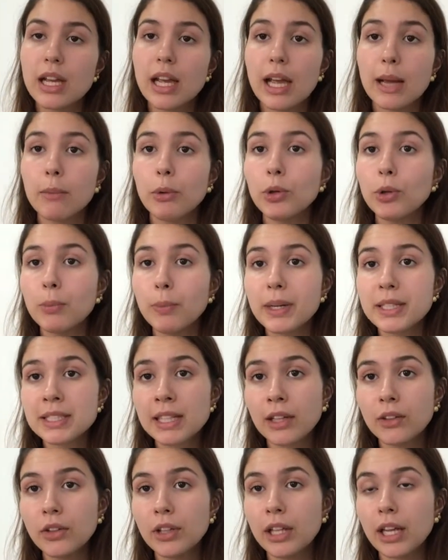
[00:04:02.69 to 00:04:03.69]
É bom não
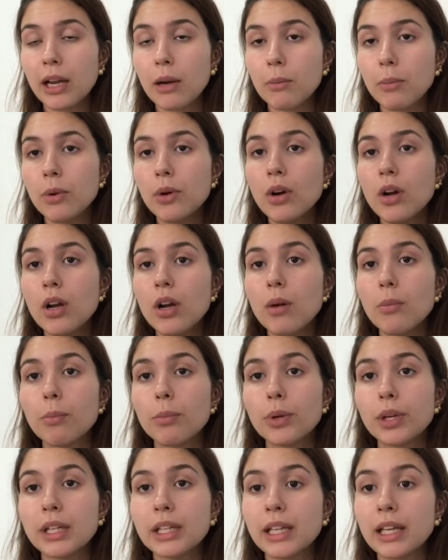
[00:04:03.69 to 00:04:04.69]
passar do tempo,
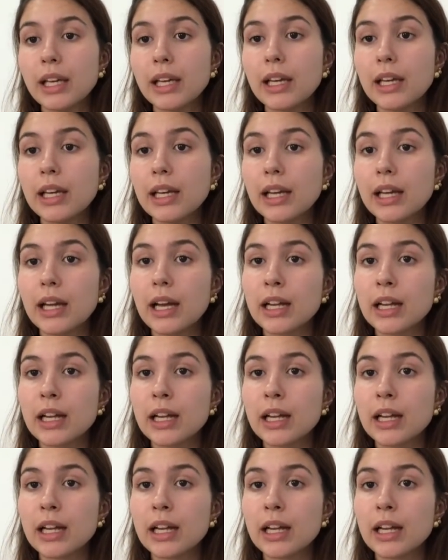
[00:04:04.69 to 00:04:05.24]
porque